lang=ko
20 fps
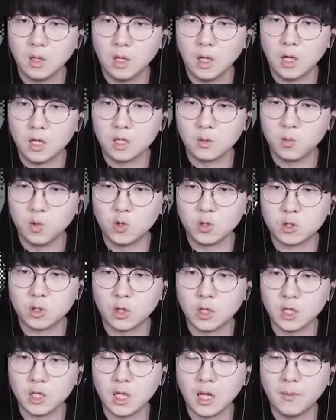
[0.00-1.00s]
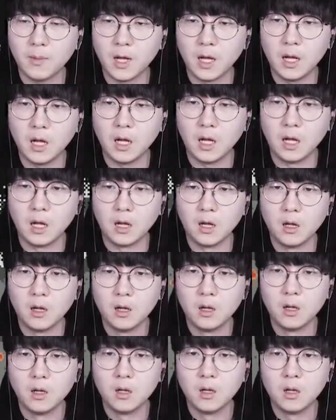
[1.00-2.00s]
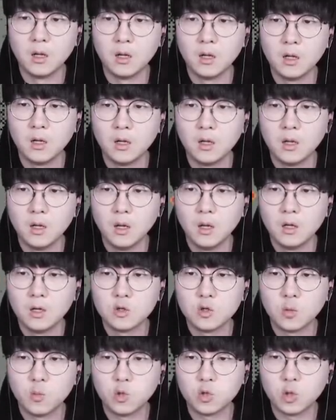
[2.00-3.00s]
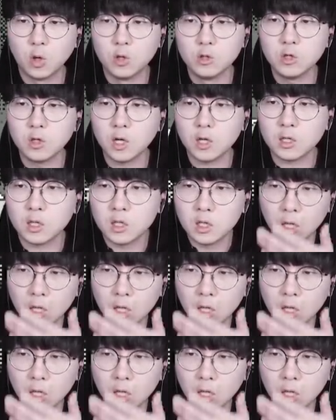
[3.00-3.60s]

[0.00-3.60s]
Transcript: 아니 뭐 저기 있나봐. 저 뭐 던전 같은